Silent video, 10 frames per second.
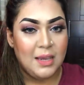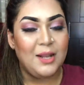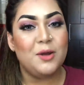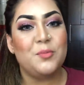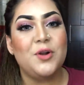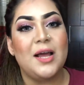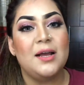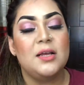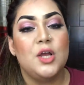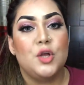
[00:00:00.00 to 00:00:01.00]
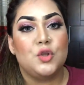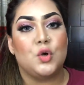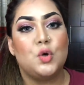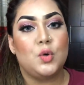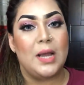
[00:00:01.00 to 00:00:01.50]
হ্যালো পুরা
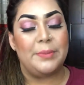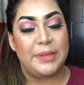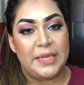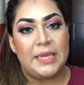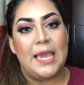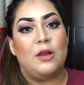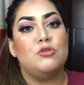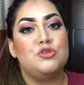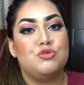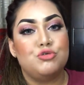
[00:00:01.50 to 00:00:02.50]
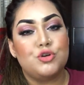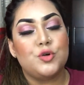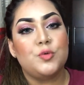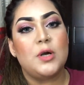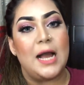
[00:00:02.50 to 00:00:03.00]
তো আমি এখন শুরু
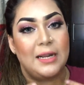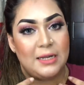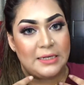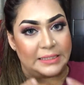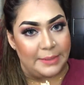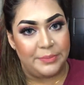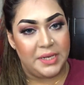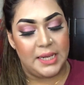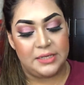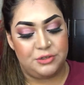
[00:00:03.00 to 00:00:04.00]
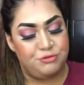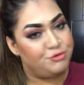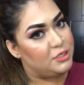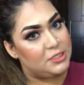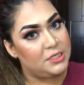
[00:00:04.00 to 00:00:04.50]
করব আল্লাহর নাম নিয়ে
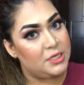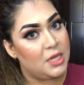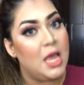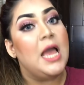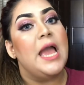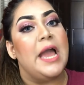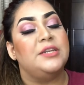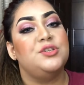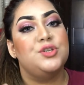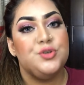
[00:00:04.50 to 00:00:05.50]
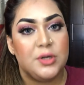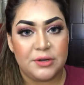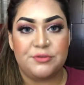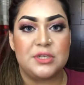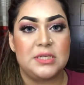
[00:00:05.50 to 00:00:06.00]
টিউটোরিয়ালটি অ্যান্ড
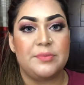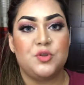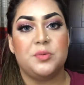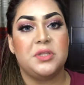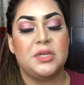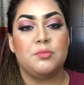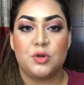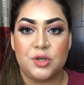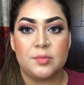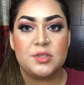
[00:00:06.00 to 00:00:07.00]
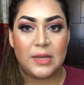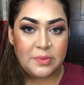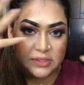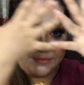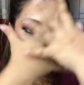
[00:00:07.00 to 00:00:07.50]
টিউটোরিয়ালে ফার্স্ট আমি তোমাদেরকে বলে নেবো যে
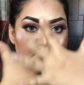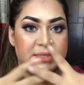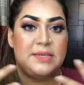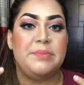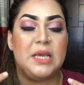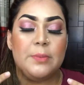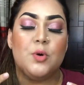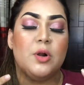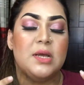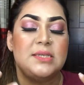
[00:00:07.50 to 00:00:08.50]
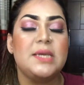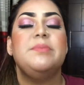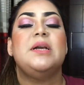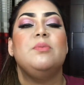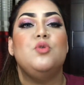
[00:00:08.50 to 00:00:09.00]
আমার যে ফেসে মেকআপ করা আছে এই
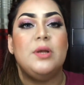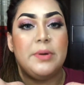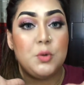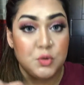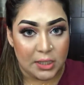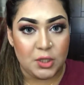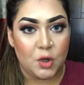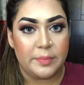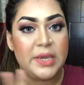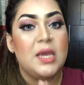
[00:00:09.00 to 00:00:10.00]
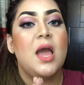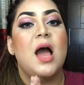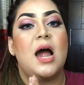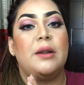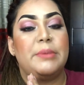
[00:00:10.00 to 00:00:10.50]
মেকআপগুলো আমার উঠাতে হবে
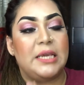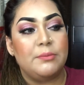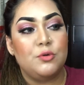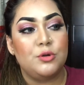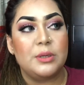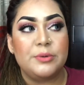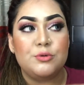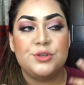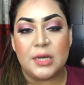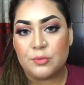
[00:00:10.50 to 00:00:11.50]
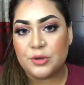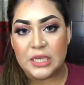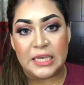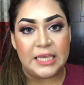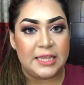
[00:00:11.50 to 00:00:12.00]
আর মেকআপগুলো আমি উঠাবো
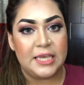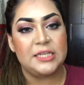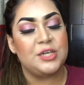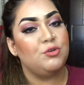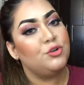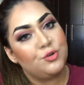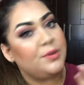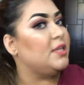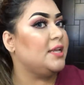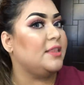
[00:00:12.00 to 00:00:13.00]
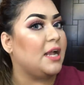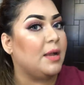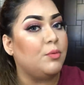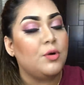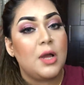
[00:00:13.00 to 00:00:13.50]
কি কি দিয়ে সেগুলো তোমাদেরকে
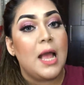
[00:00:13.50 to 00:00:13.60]
দেখাবো